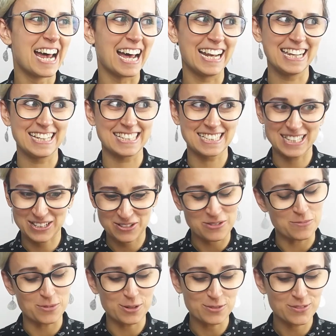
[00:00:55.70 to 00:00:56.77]
szale
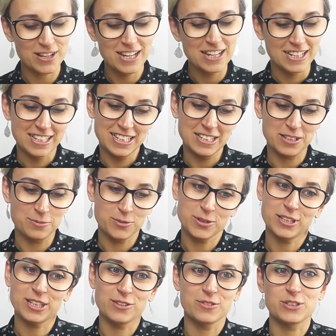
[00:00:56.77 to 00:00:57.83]
zakupów i to
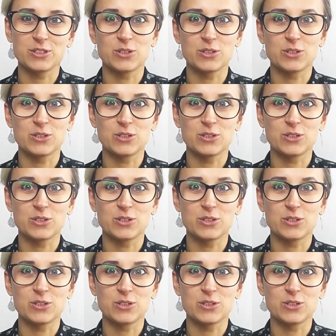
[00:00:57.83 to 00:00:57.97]
było takie,